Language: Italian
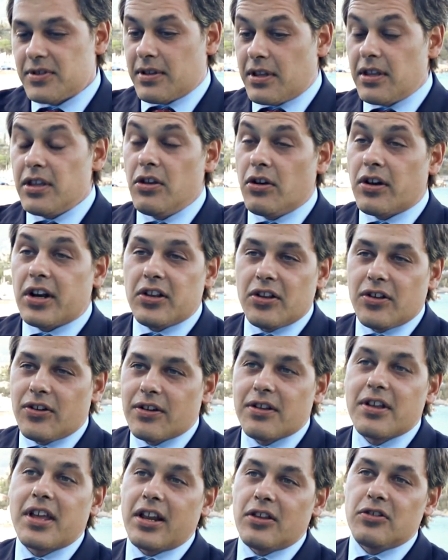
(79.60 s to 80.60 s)
io
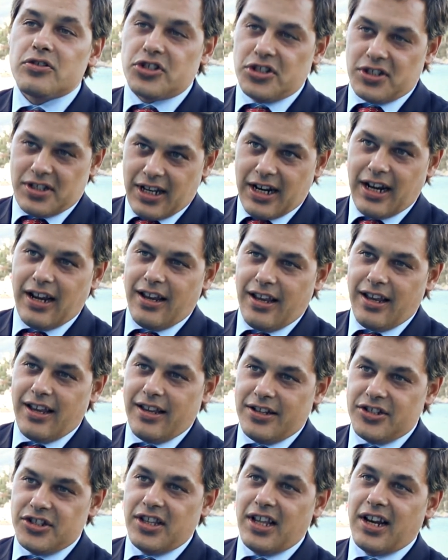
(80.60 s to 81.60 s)
credo, credo ci sarà,
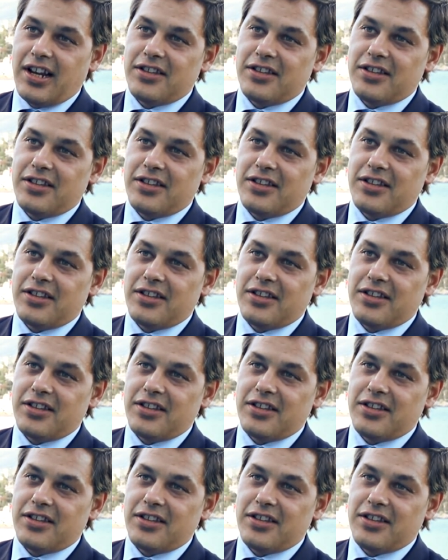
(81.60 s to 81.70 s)
eh, ci darà